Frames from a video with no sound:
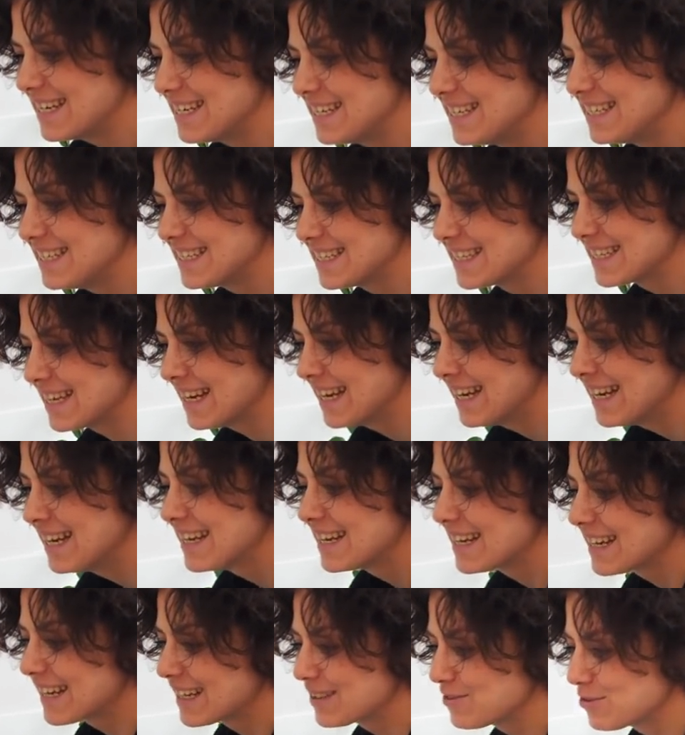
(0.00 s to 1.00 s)
Алиса,
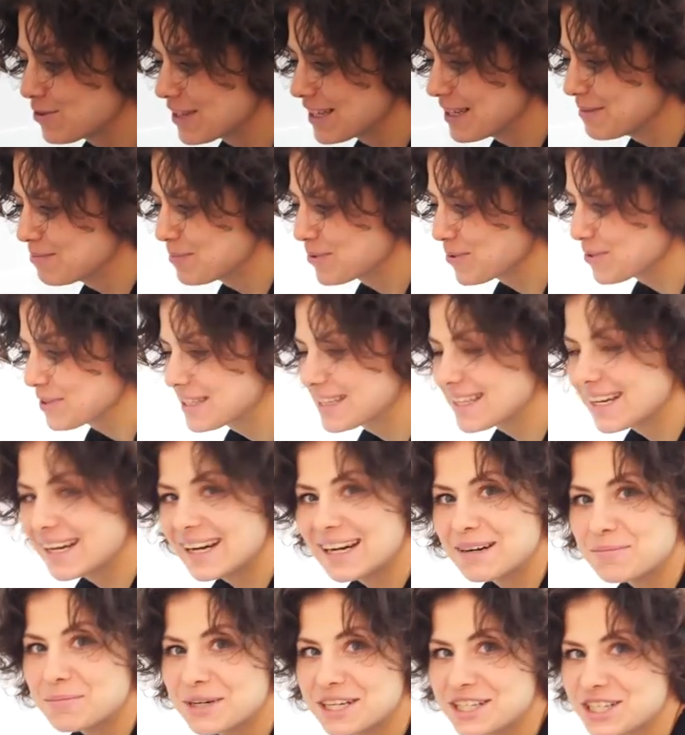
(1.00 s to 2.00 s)
которая просто
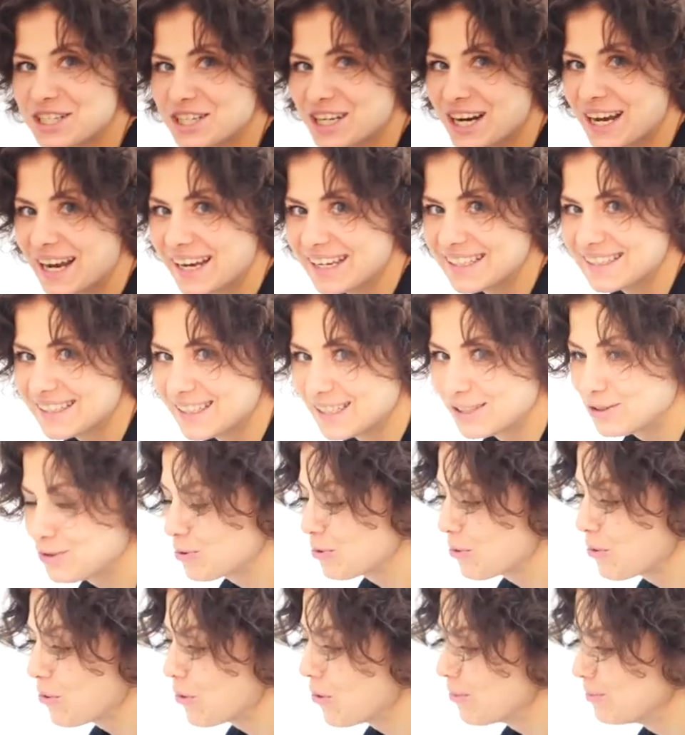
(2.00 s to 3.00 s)
обожает
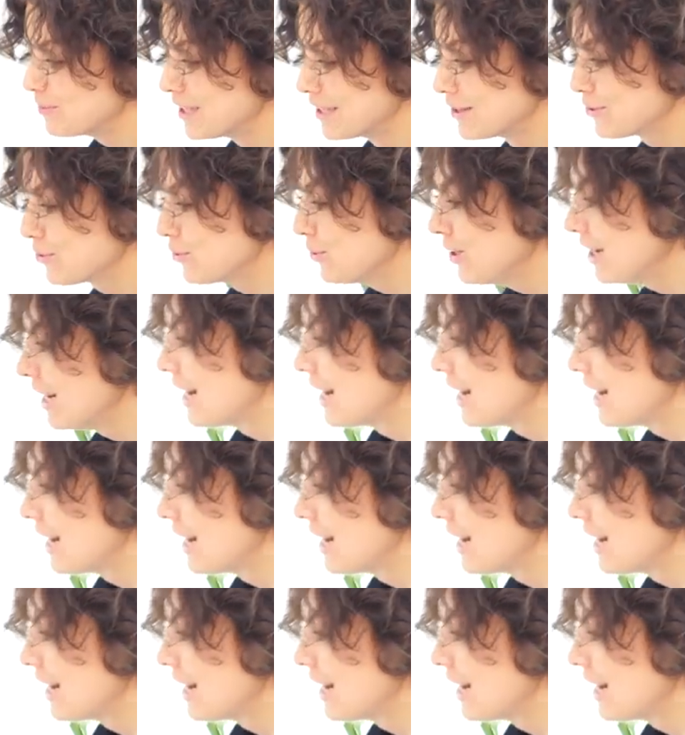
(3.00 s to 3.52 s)
эту комнату.